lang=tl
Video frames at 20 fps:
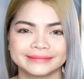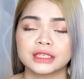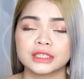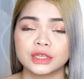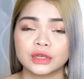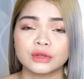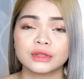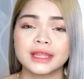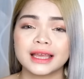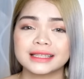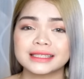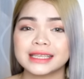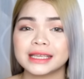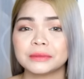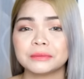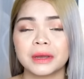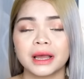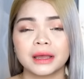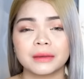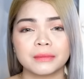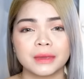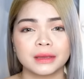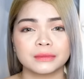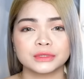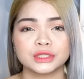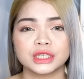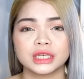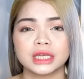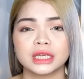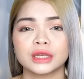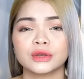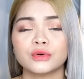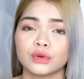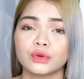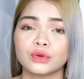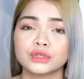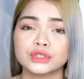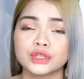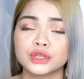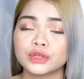So, that's it mga memshik.
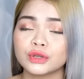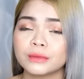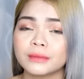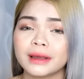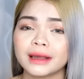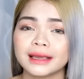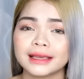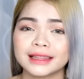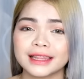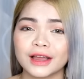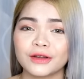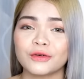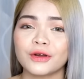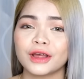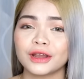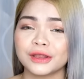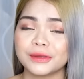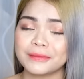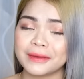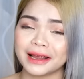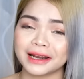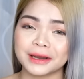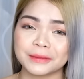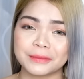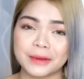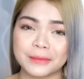Kung gusto nyo makita kung ano yung mga